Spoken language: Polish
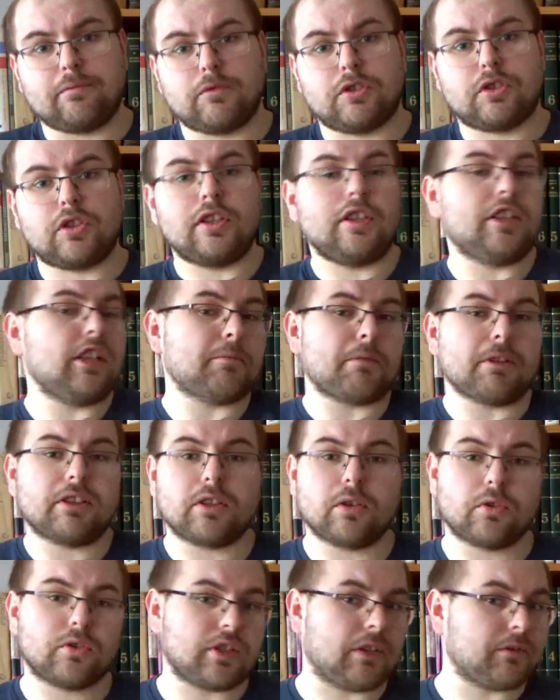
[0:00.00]
Czyli nie
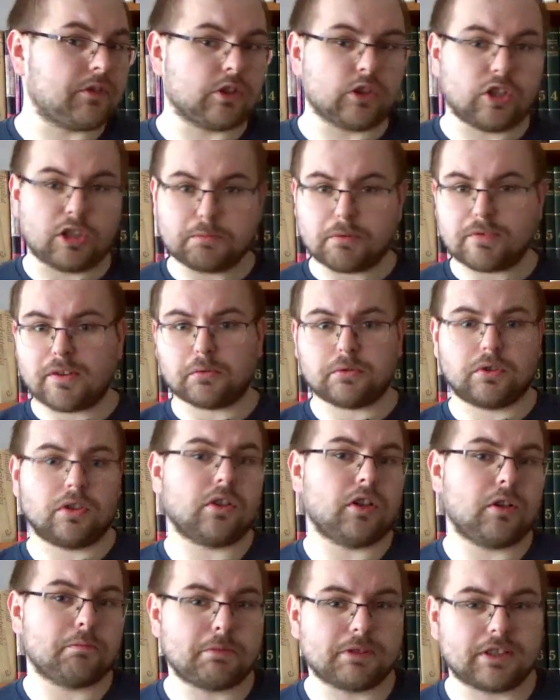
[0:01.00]
będę już tam się dokopywał
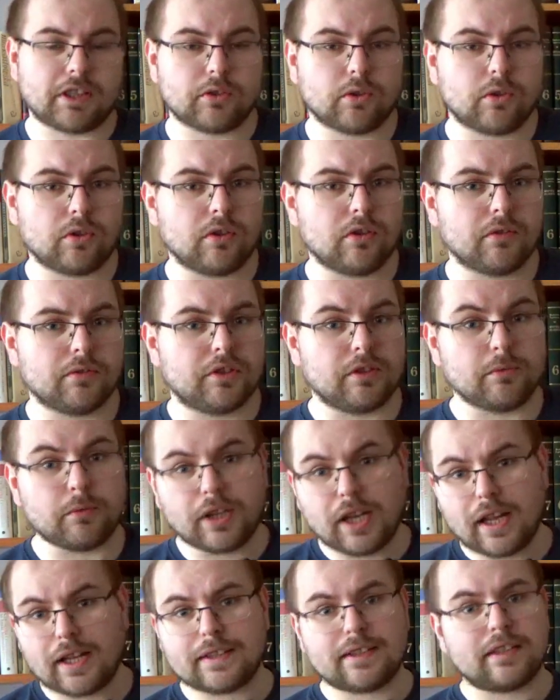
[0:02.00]
do pytań o
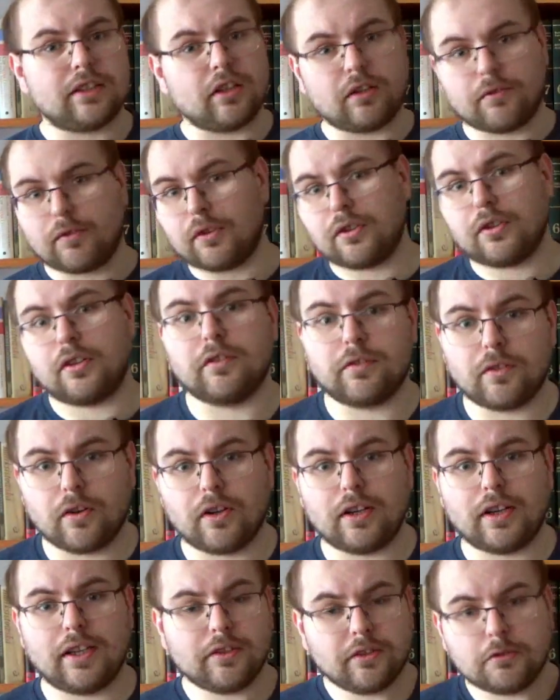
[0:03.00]
symulację, o wolną
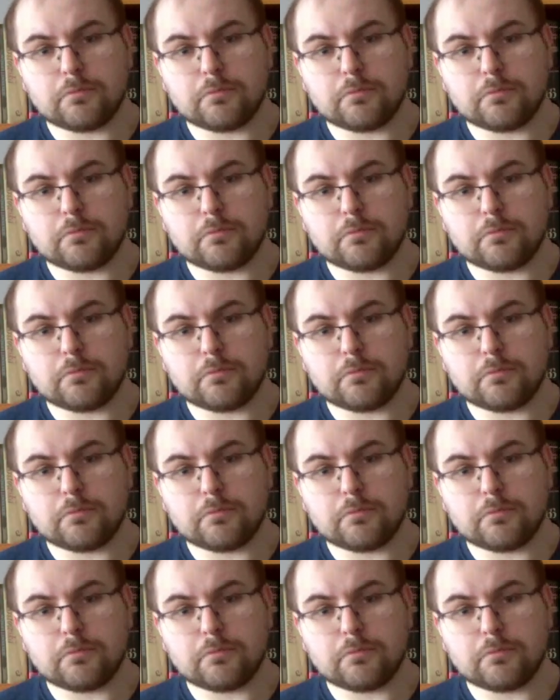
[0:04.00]
wolę.